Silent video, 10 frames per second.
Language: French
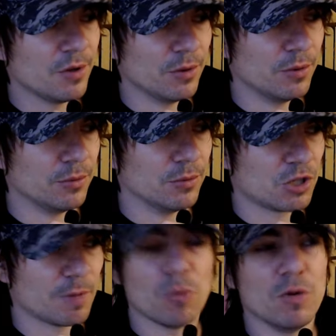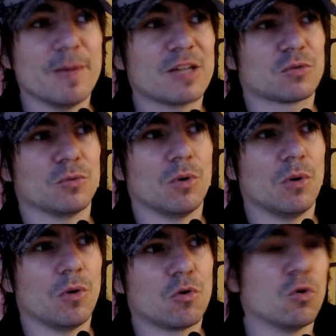euh, de je sais pas où les mecs sont
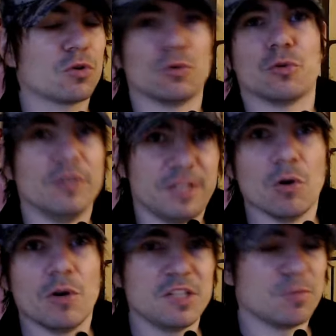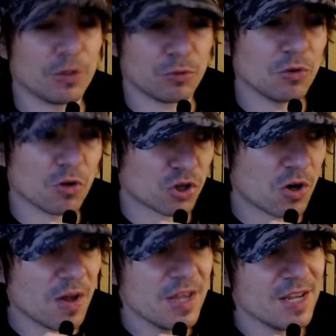en course contre le terrorisme ou un truc dans le
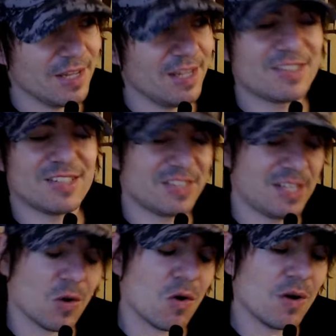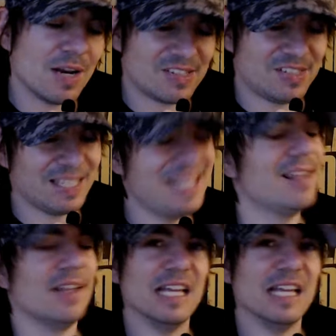genre. Et c'est ce qui rend la série